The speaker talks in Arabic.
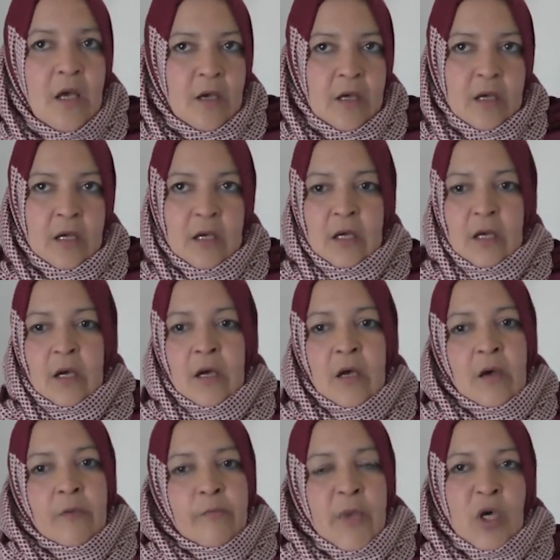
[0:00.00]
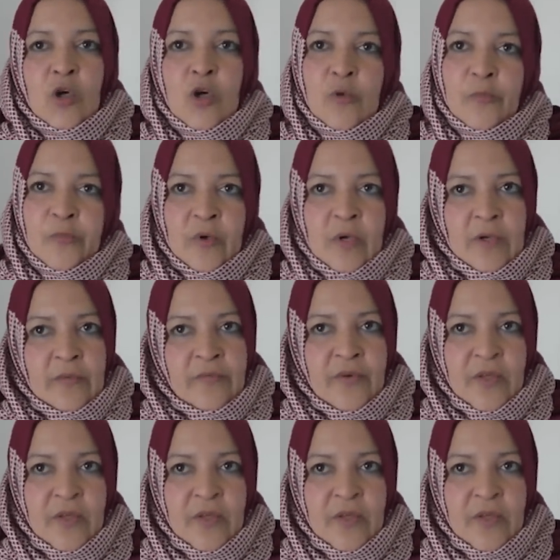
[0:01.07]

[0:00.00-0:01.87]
آه، ميكروب آه، في